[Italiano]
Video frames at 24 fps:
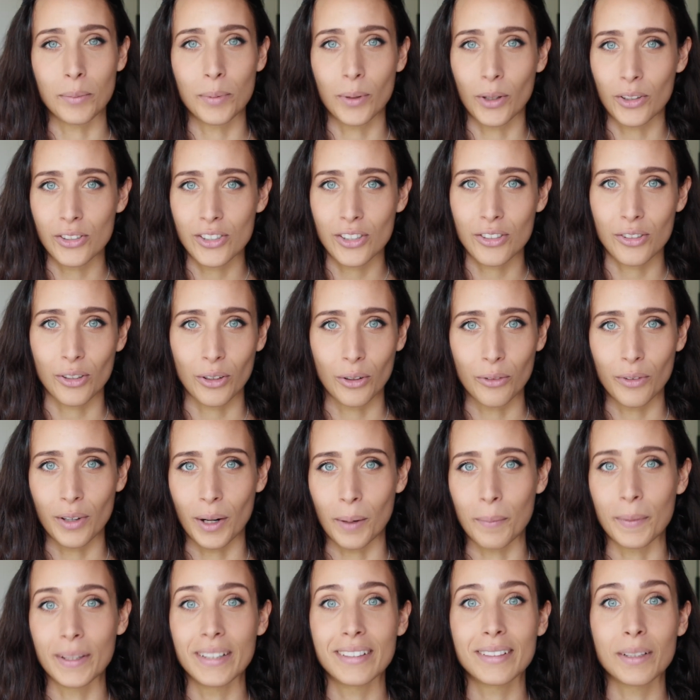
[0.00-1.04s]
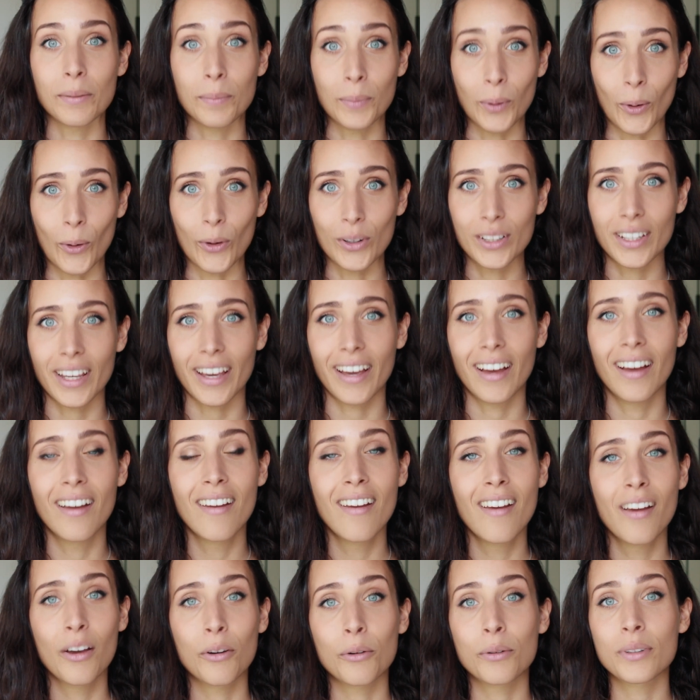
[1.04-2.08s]
di pioggia sono veramente poche,
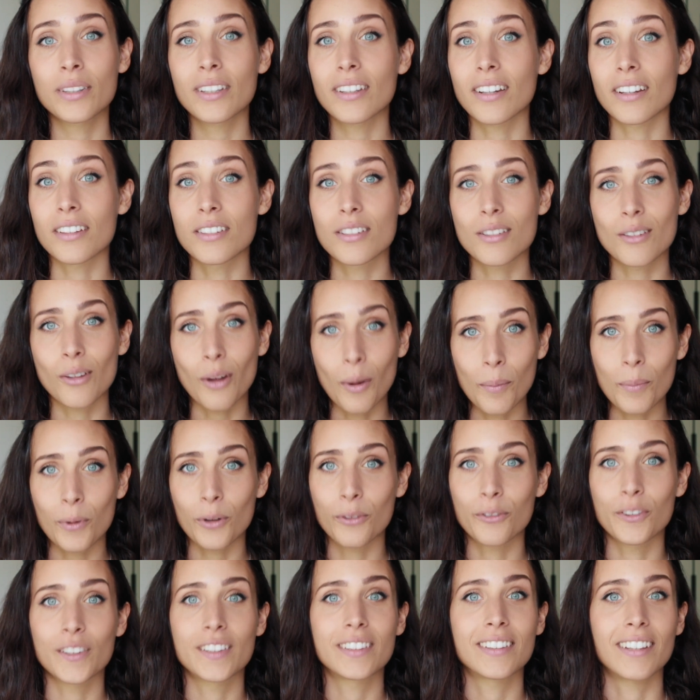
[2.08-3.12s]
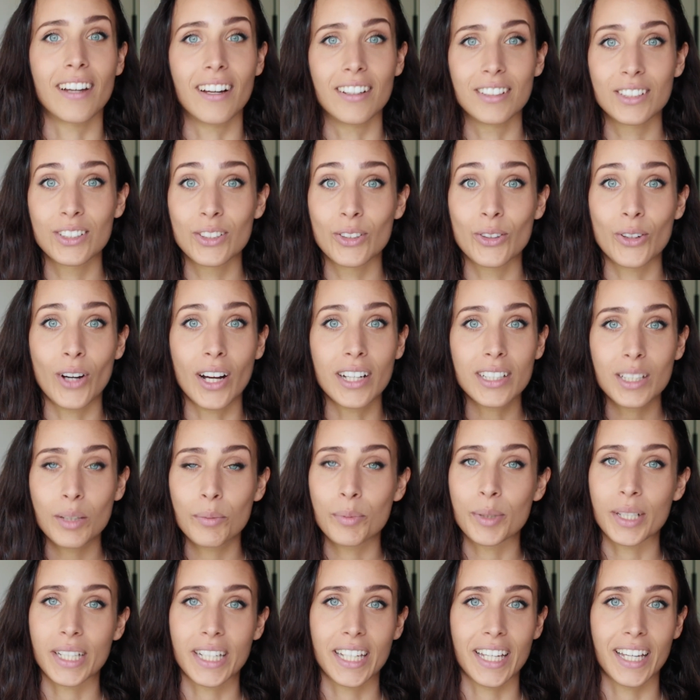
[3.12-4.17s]
quindi ne sto approfittando anche
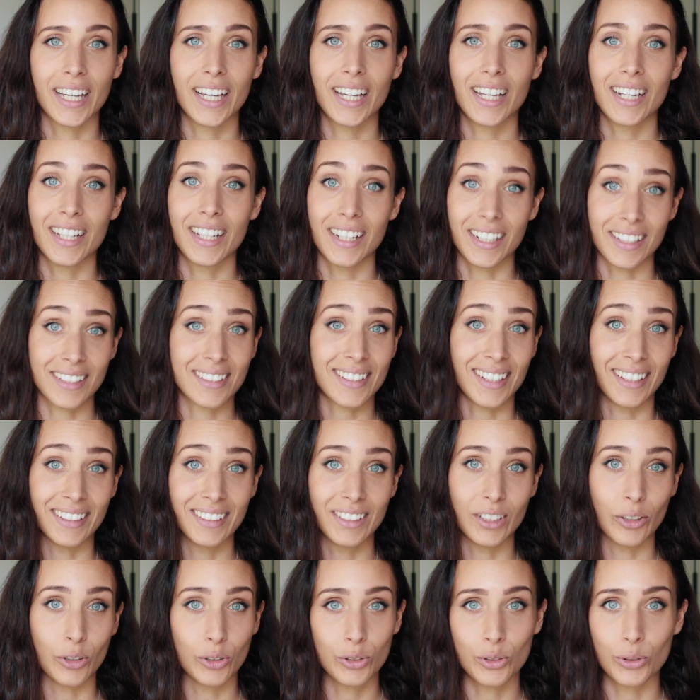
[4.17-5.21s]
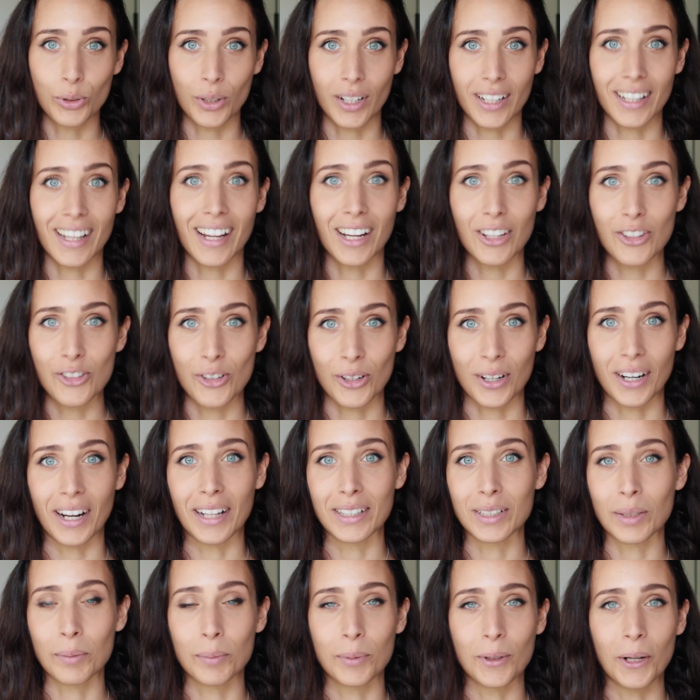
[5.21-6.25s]
perché le restanti 8 ore della
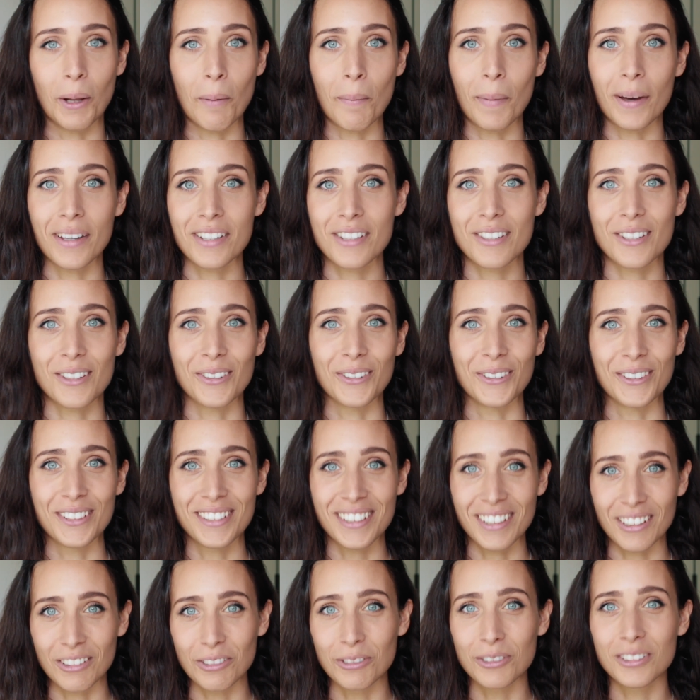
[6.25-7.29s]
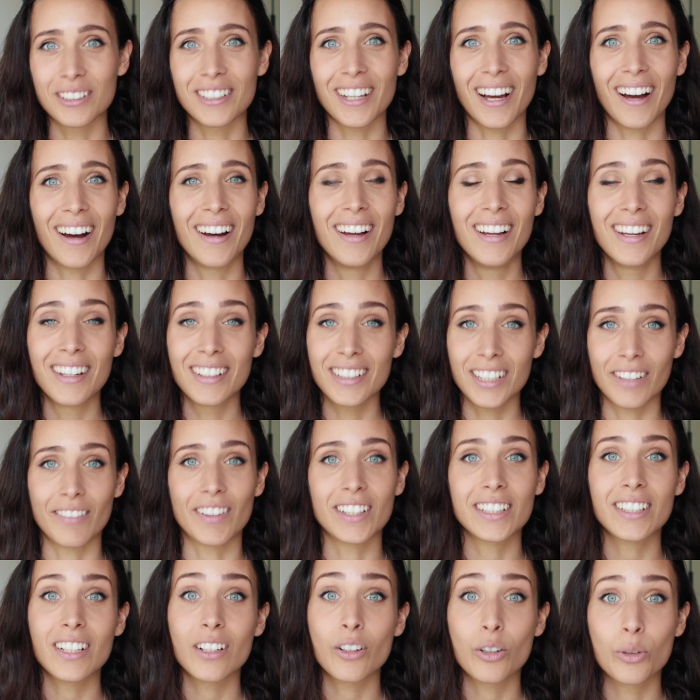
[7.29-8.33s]
giornata poi le passo seduta
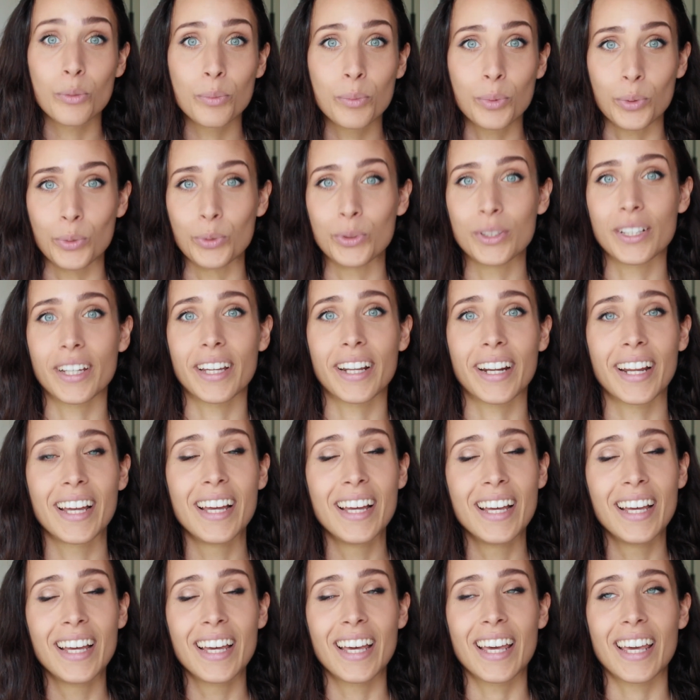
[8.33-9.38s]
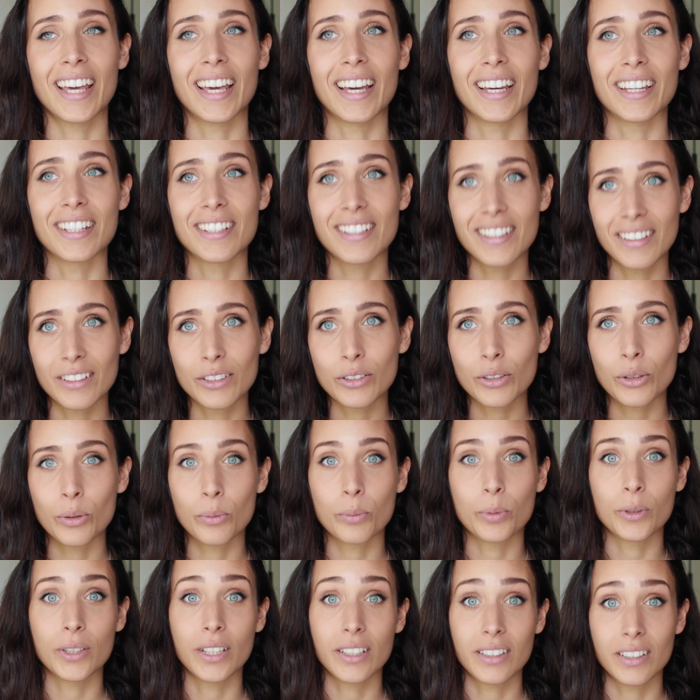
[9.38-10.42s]
davanti al computer e sento che un
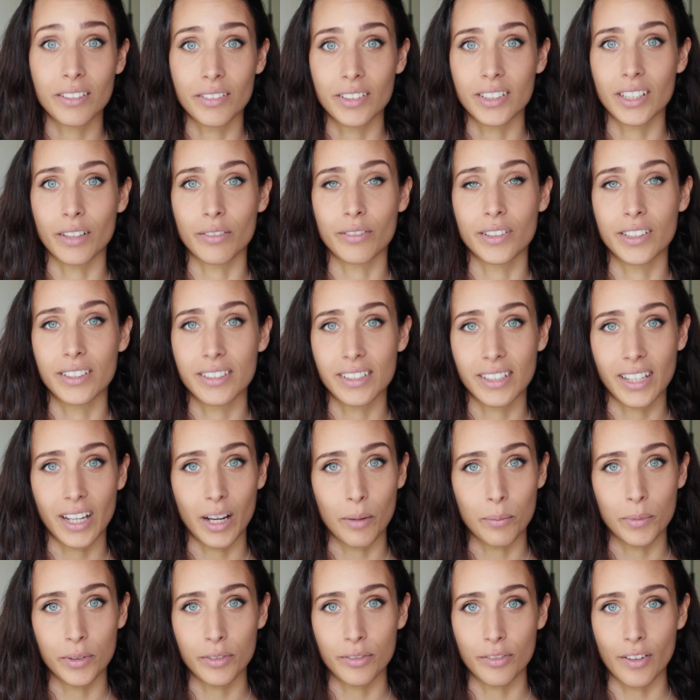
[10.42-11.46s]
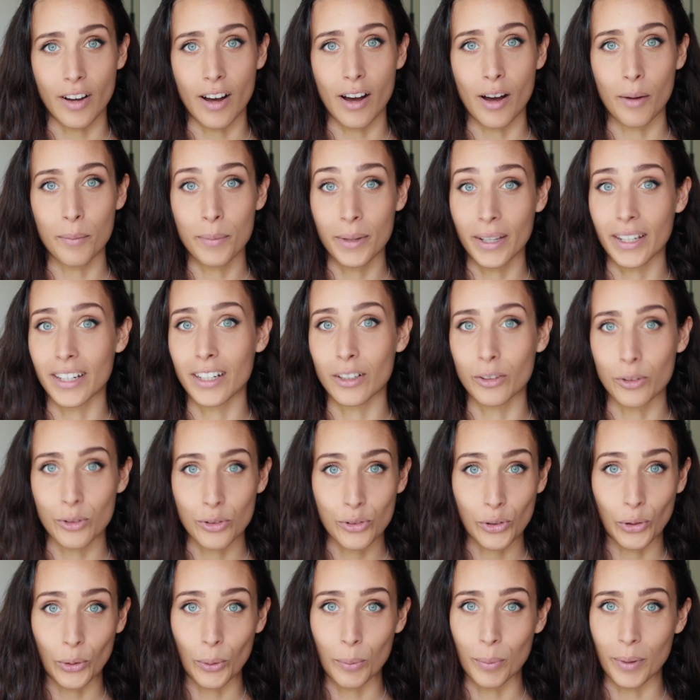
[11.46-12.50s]
po' di attività fisica mi fa bene non
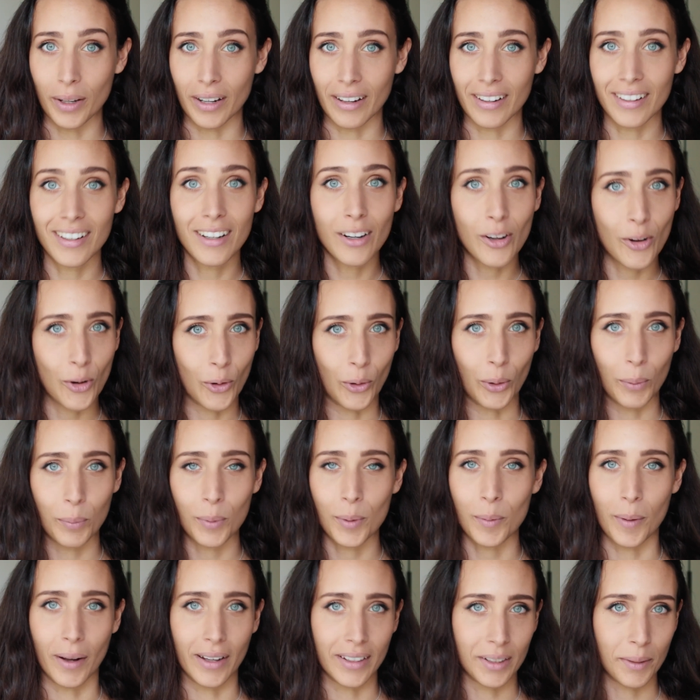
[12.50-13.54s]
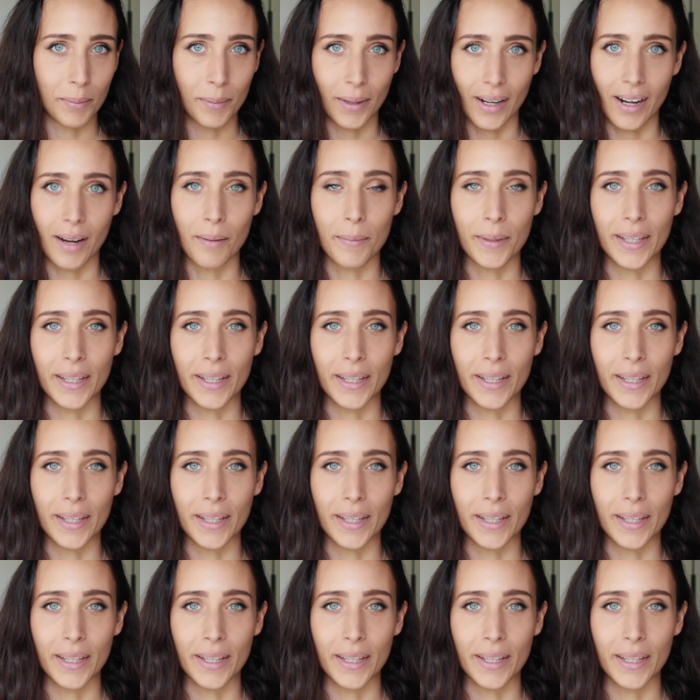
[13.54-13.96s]
solo per il corpo ma anche per la